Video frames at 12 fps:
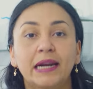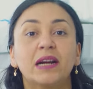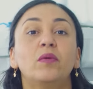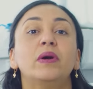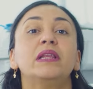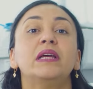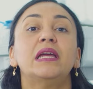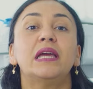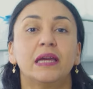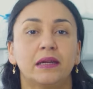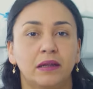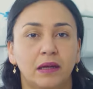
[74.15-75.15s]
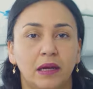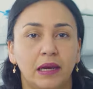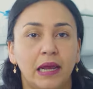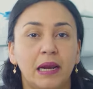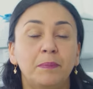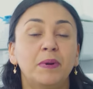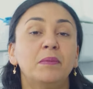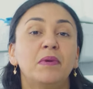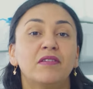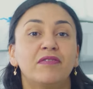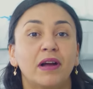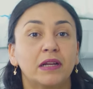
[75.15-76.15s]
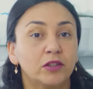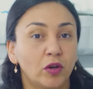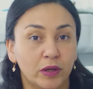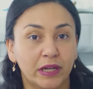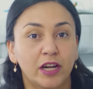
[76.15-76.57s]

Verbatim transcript: Recuerden que el primer factor